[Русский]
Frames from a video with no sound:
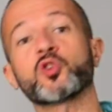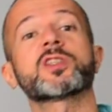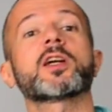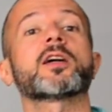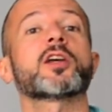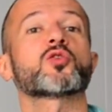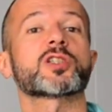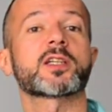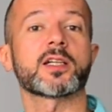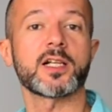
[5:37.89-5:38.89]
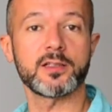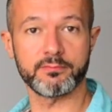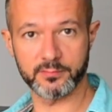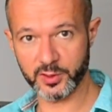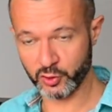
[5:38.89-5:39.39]
Просто, как я уже сказал,
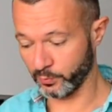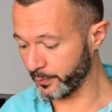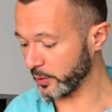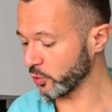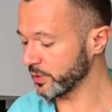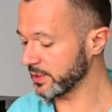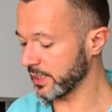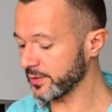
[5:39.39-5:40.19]
чтобы потом не